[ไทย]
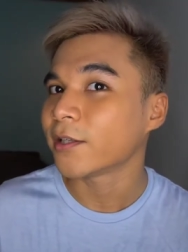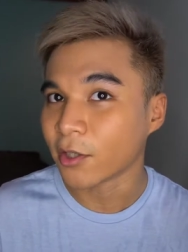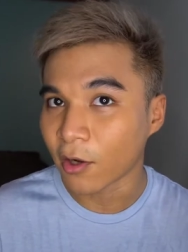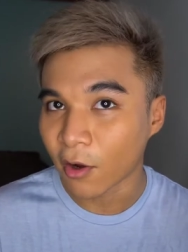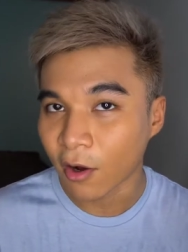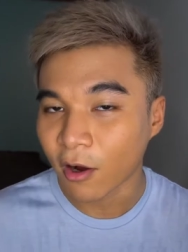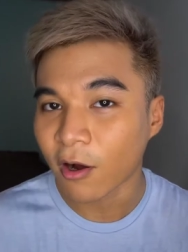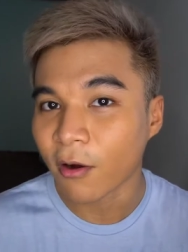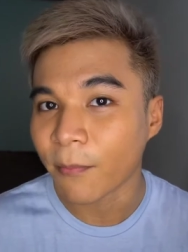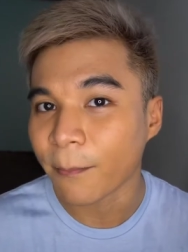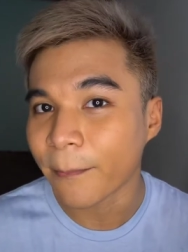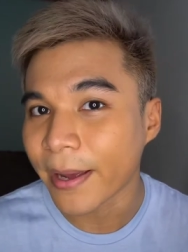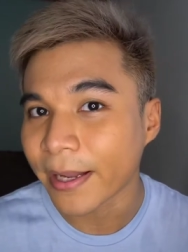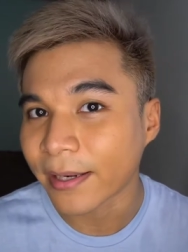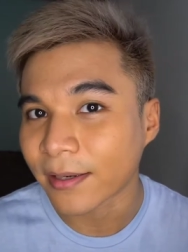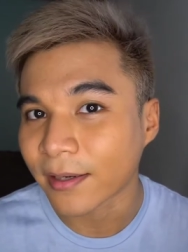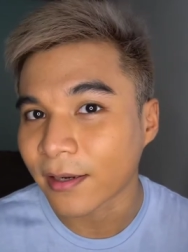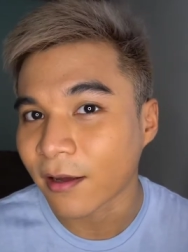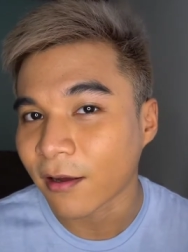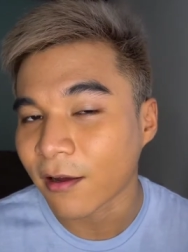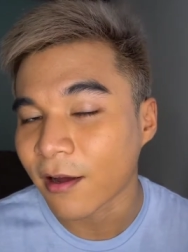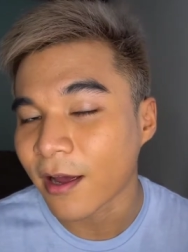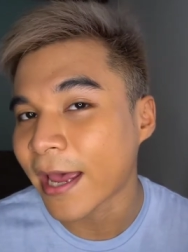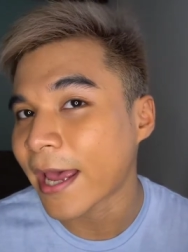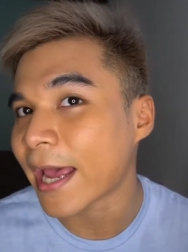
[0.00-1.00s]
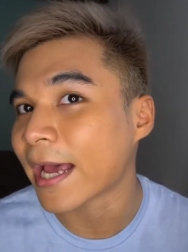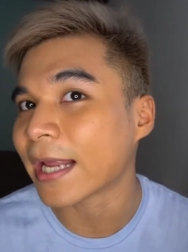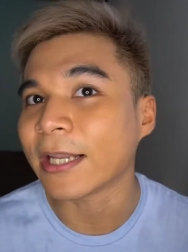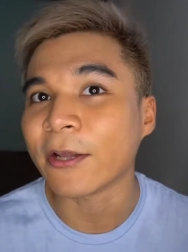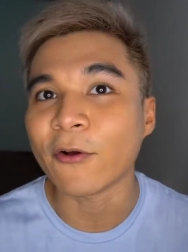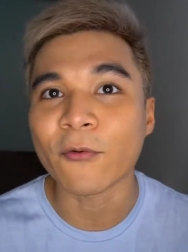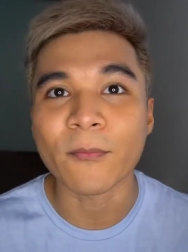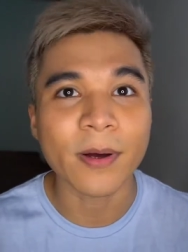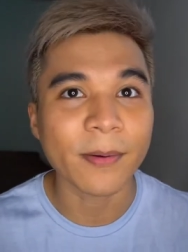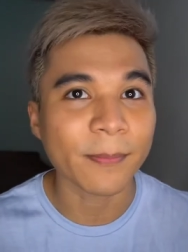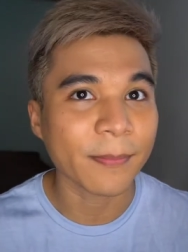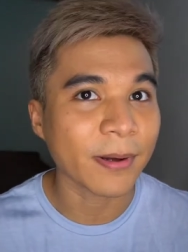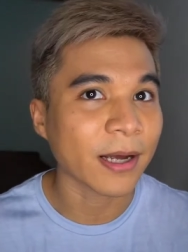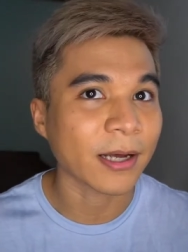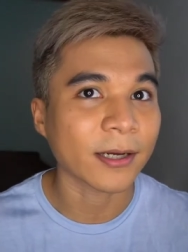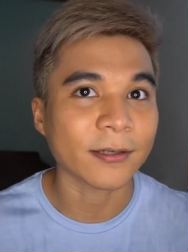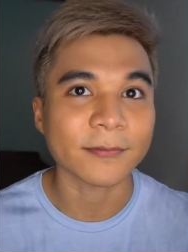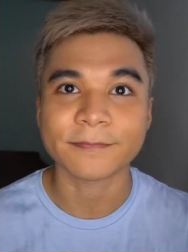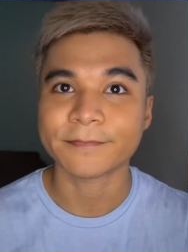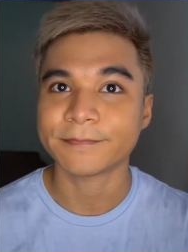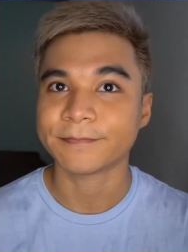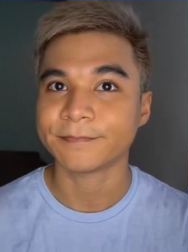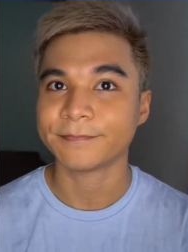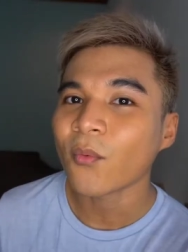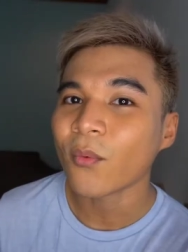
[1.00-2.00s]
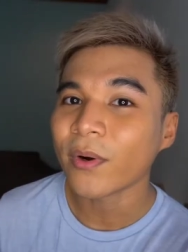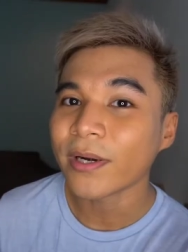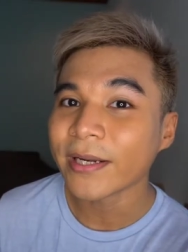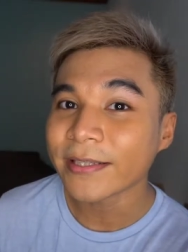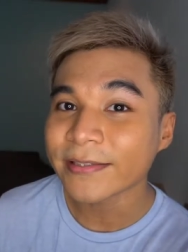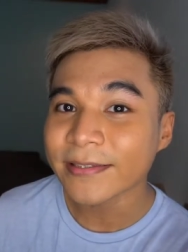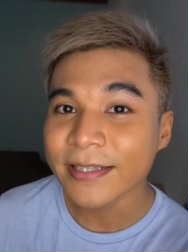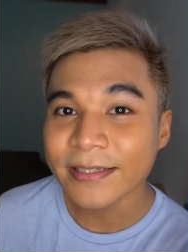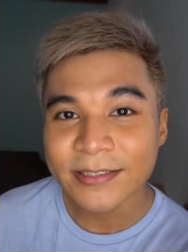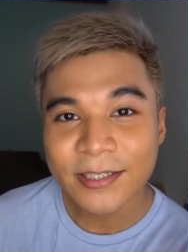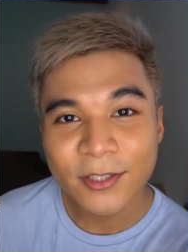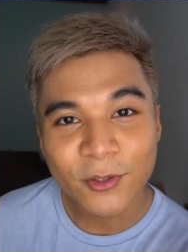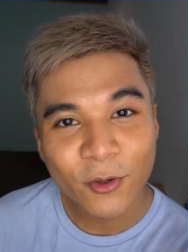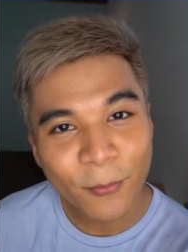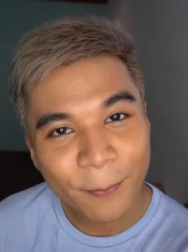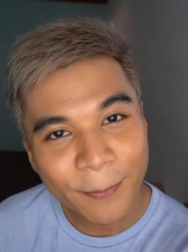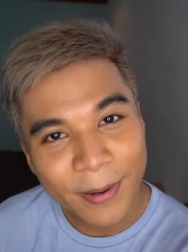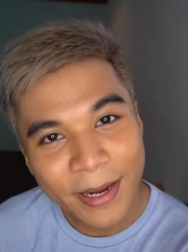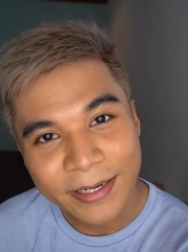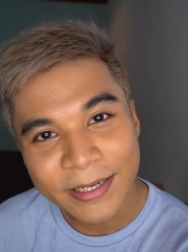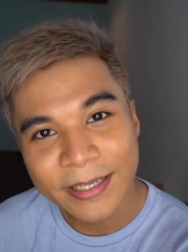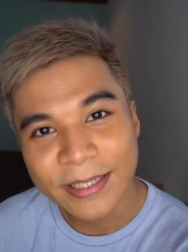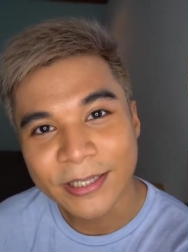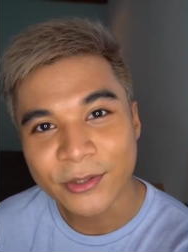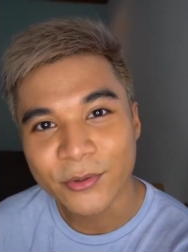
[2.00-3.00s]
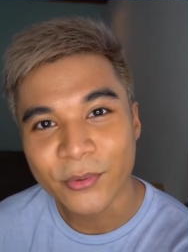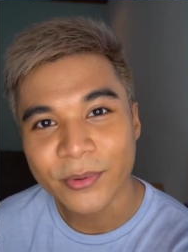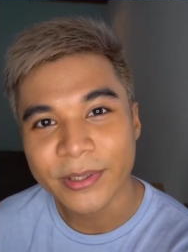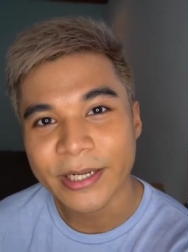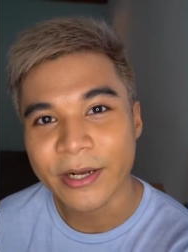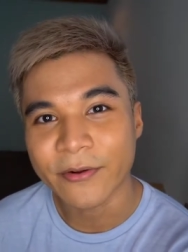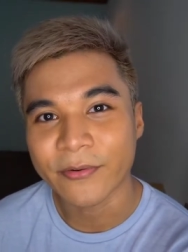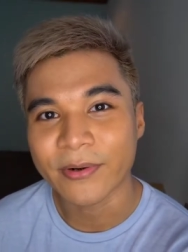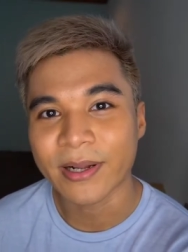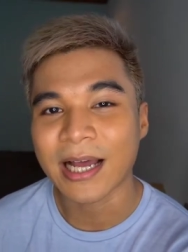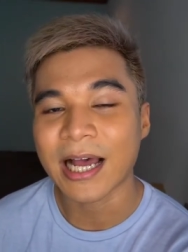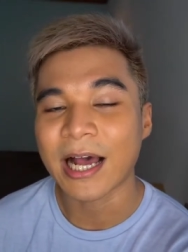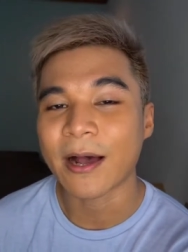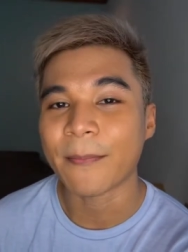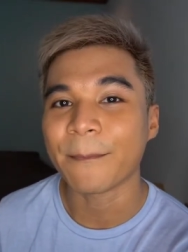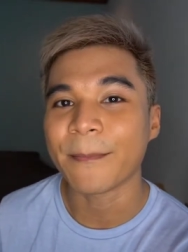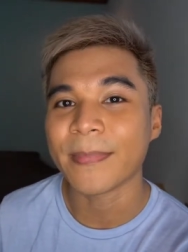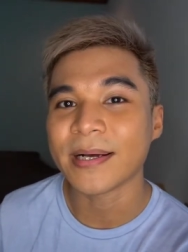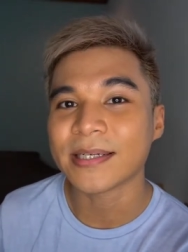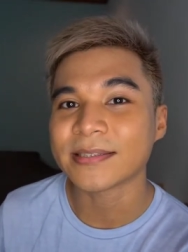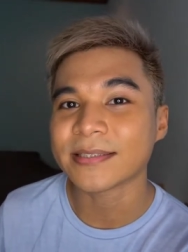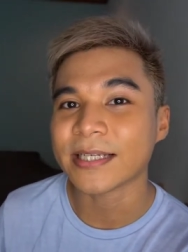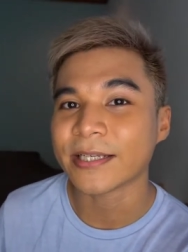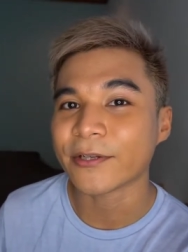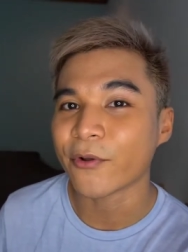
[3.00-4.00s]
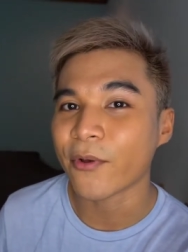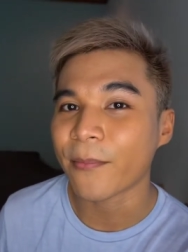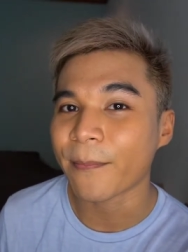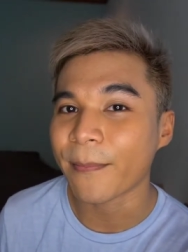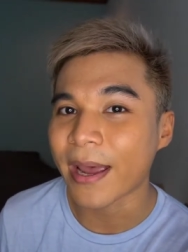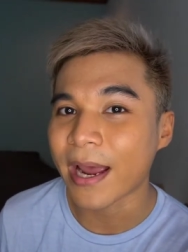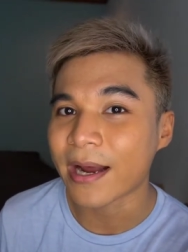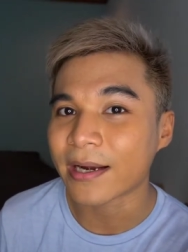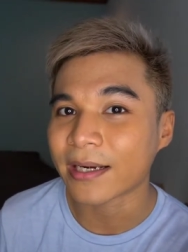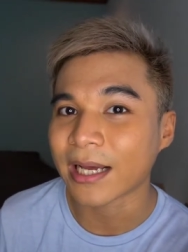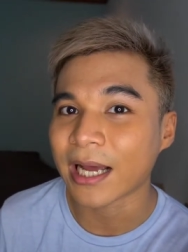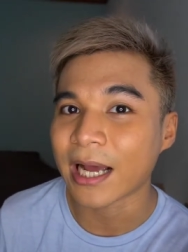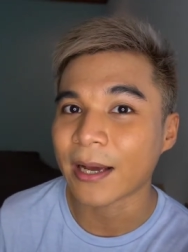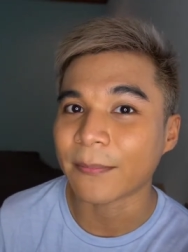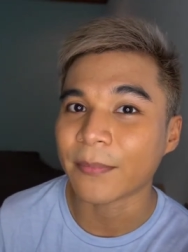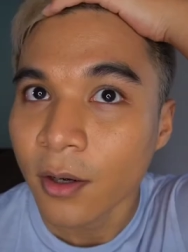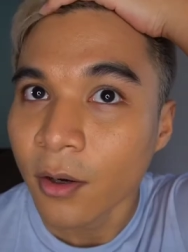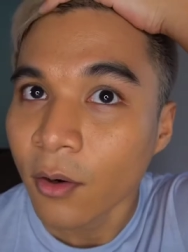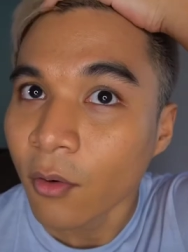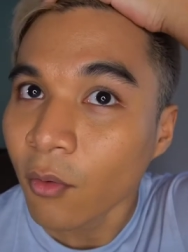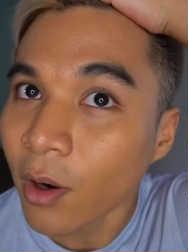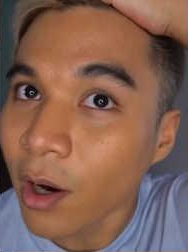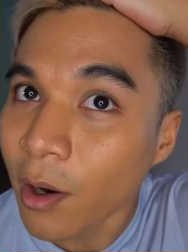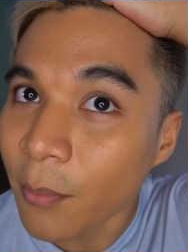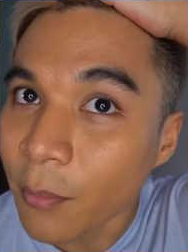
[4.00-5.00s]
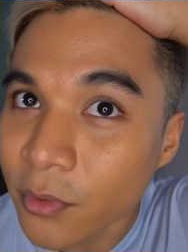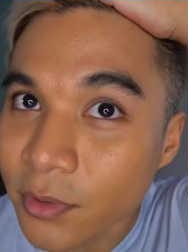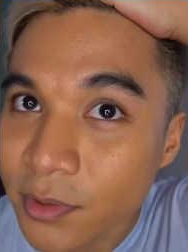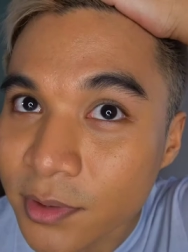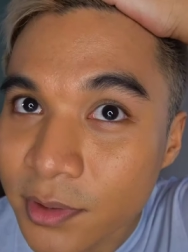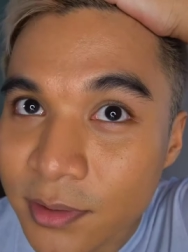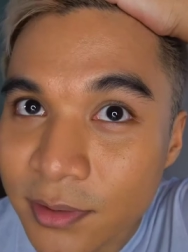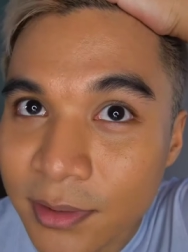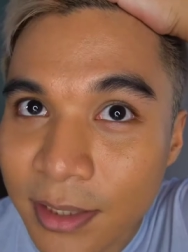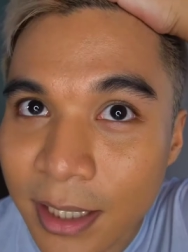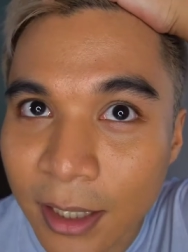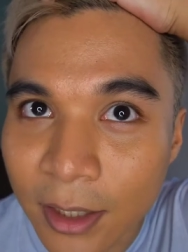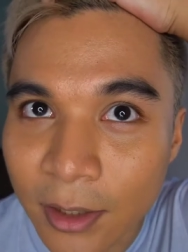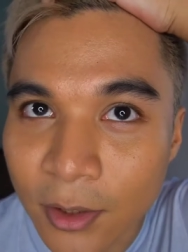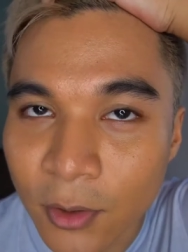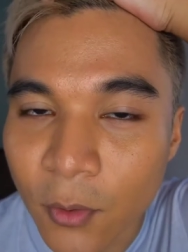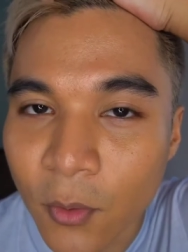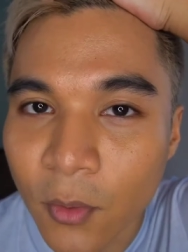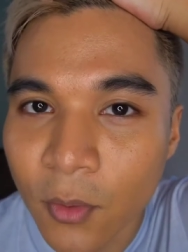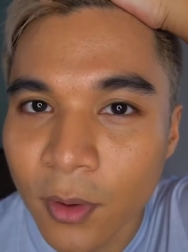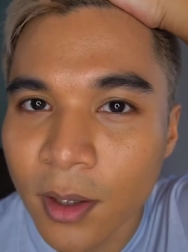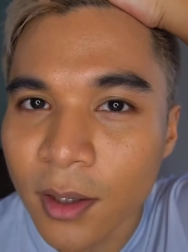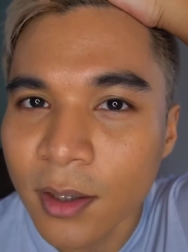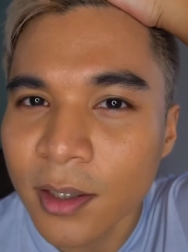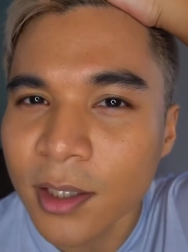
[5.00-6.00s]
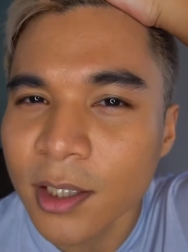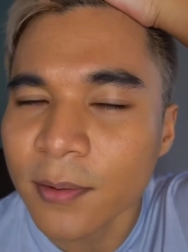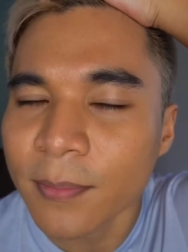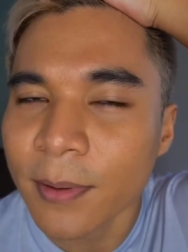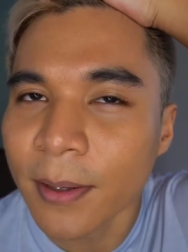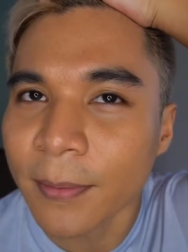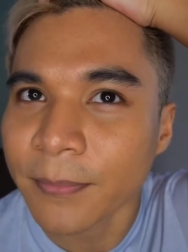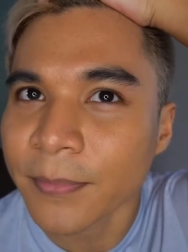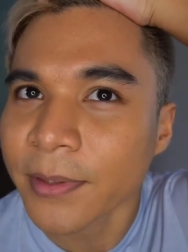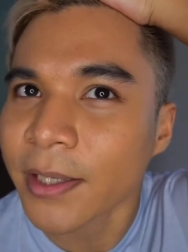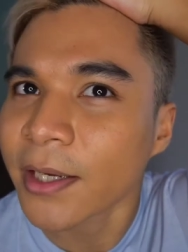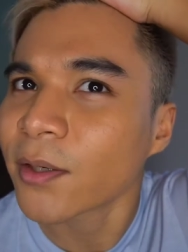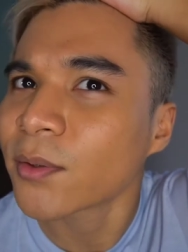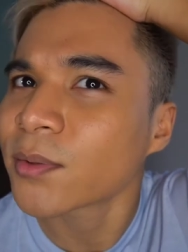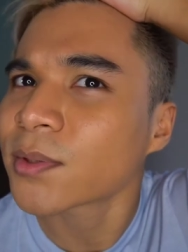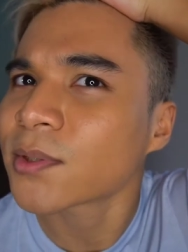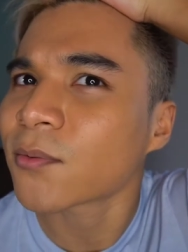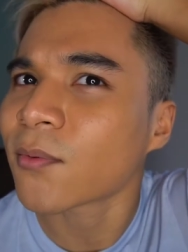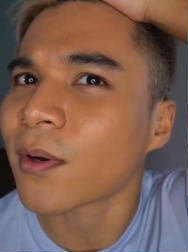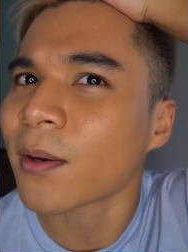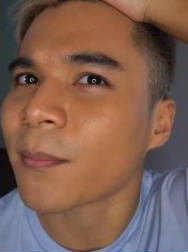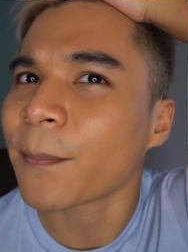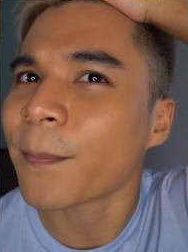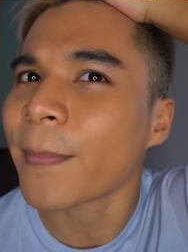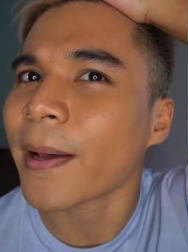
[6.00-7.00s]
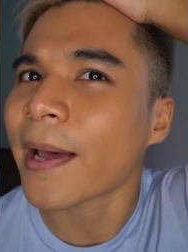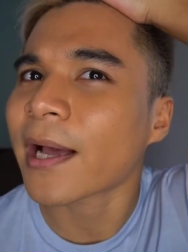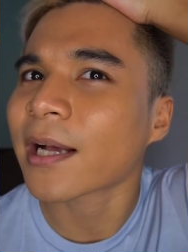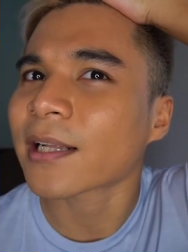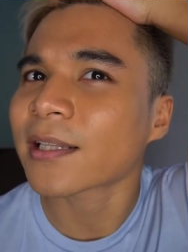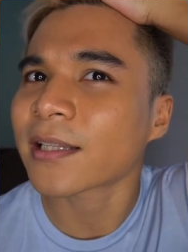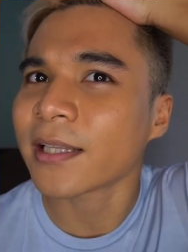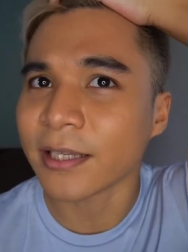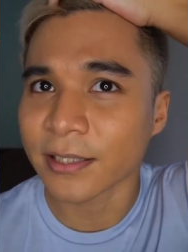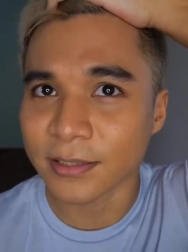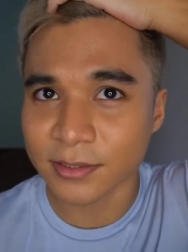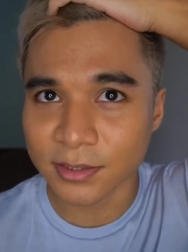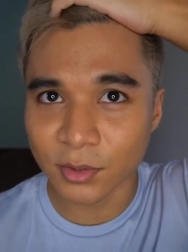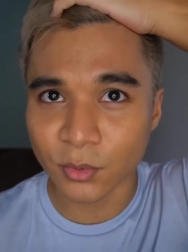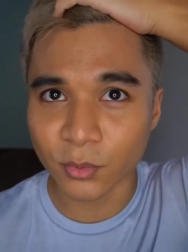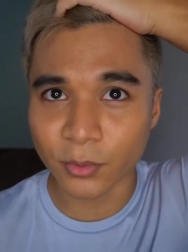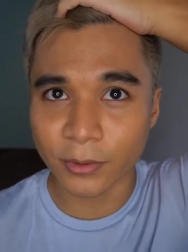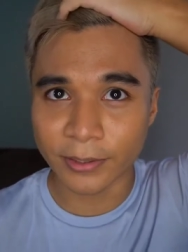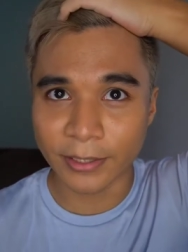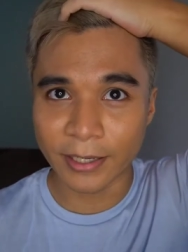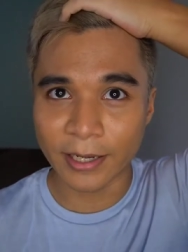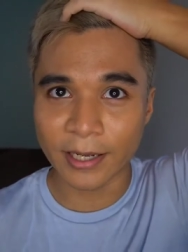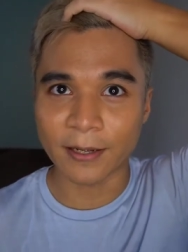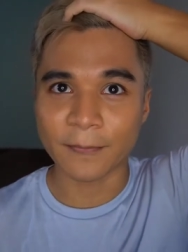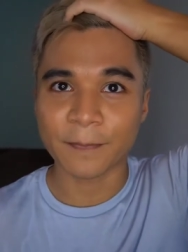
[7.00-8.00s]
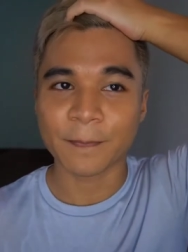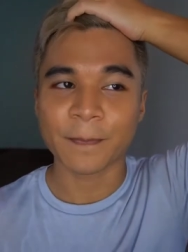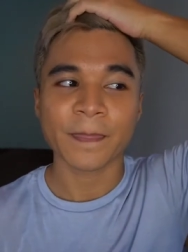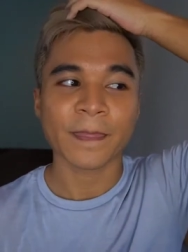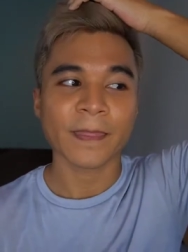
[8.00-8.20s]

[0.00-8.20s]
น้องเขาแมตต์แล้วก็แห้งเร็วมากๆวันนี้เต้จะลงแป้งทินตัวเดียวนะครับไม่เซ็ตด้วยแป้งนะครับความรู้สึกหลังลงก็คือแบบเต้รู้สึกว่าแป้งทินสูตรเนี้ย